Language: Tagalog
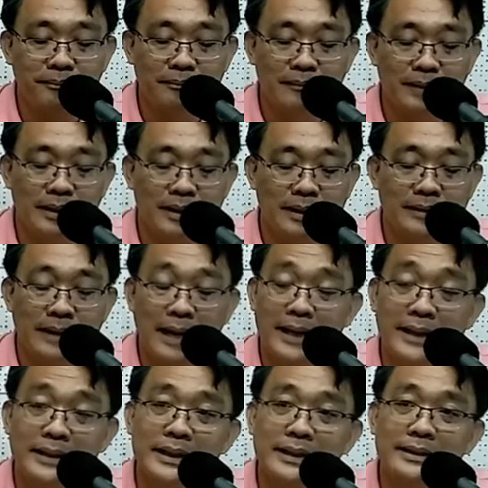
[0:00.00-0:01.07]
Yan tangay
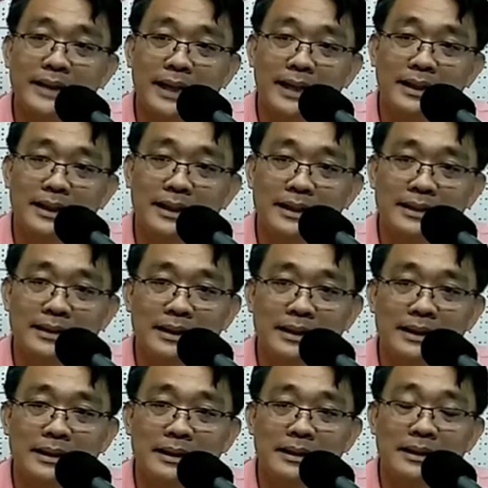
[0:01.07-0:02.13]
tatta that uh,
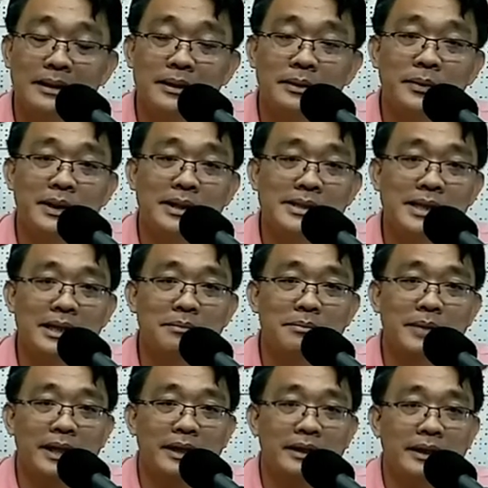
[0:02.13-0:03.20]
we are
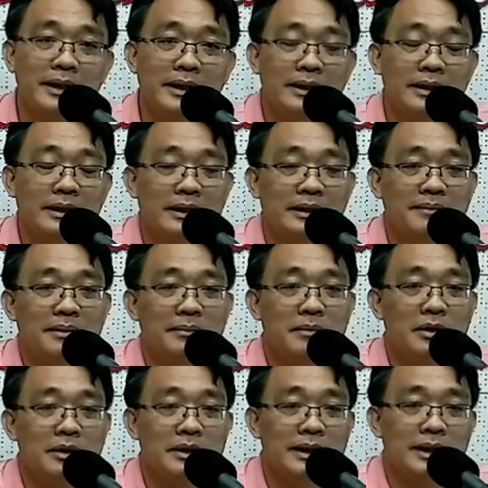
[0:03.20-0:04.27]
celebrating the
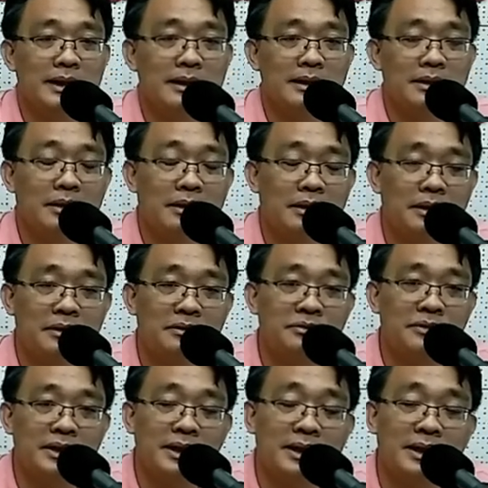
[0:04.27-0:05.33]
memorial of uh,
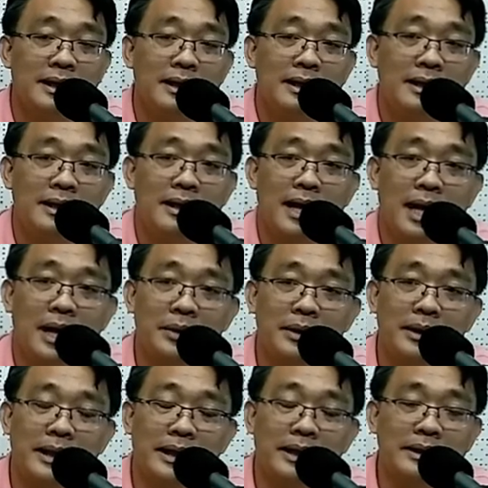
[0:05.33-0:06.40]
Our
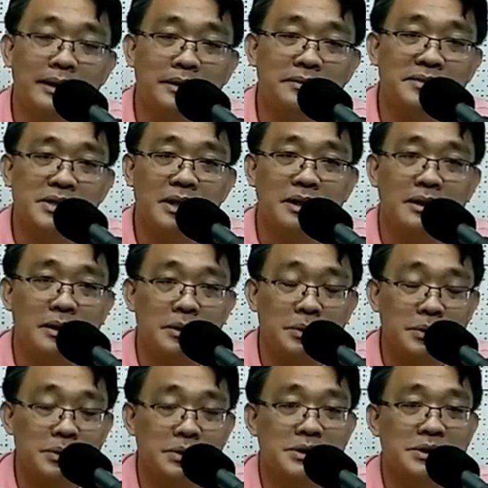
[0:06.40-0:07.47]
Lady of Sorrows,
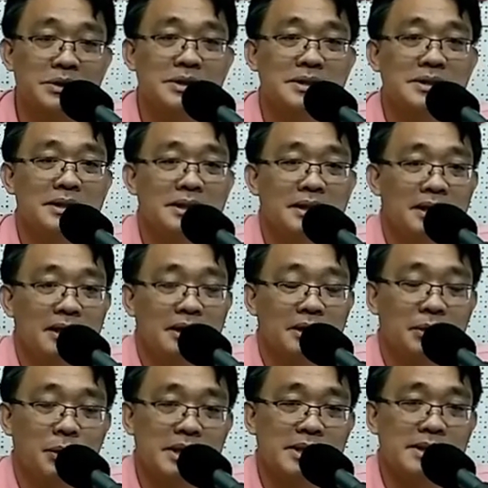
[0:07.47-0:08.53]

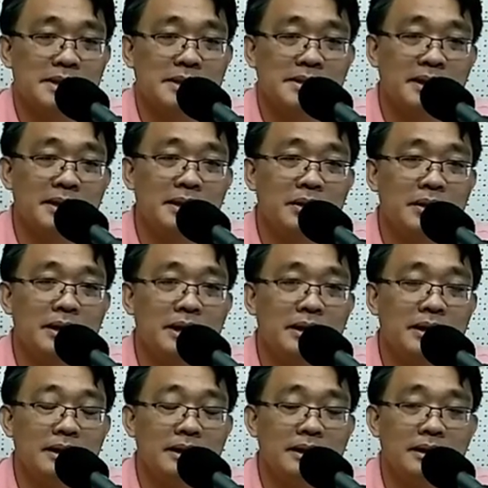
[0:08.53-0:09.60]
Nuestra Señora
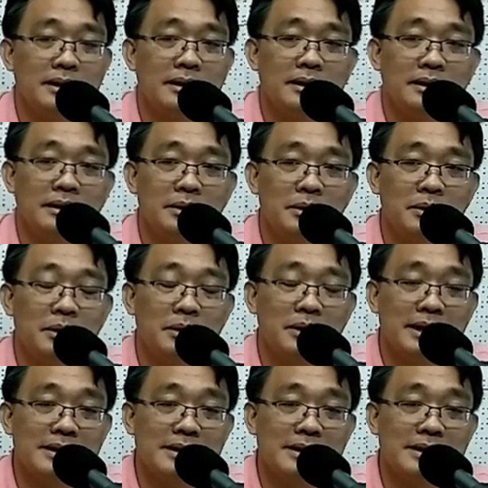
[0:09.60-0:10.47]
de Dolores,